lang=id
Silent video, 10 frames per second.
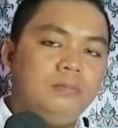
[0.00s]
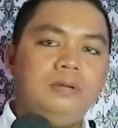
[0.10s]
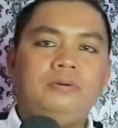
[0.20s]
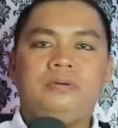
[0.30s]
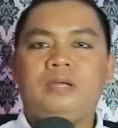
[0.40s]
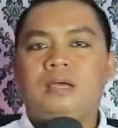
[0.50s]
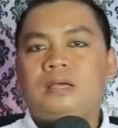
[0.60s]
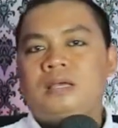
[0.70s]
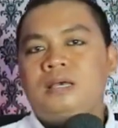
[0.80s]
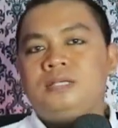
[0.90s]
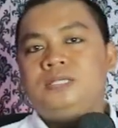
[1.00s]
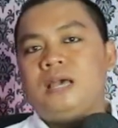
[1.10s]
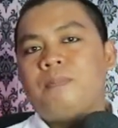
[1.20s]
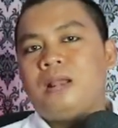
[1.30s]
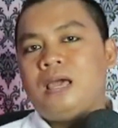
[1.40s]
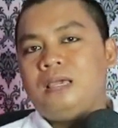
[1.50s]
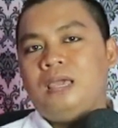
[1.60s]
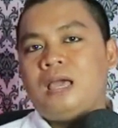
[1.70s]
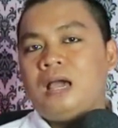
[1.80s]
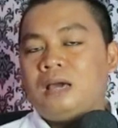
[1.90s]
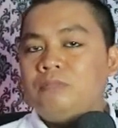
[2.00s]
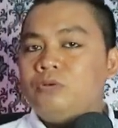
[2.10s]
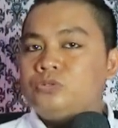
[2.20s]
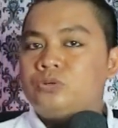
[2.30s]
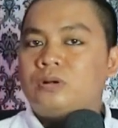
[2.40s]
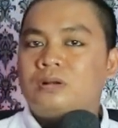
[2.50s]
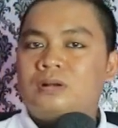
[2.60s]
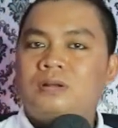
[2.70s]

yang berikutnya. Siapa lagi yang akan menyusul?